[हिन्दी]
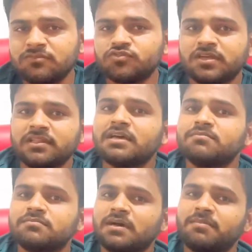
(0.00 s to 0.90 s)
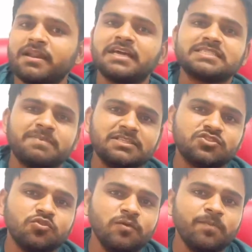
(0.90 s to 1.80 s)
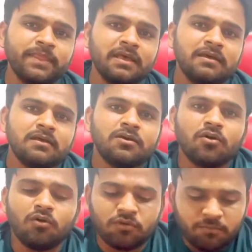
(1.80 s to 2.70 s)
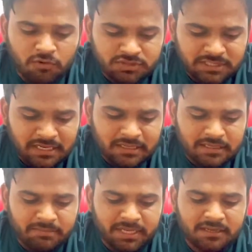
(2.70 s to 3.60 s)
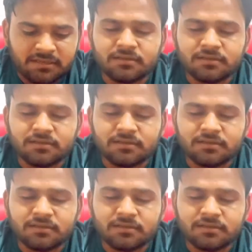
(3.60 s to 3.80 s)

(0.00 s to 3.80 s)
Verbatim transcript: उसके अंदर हम हमारा एक्सपेंस हो और बहुत सारे मेरे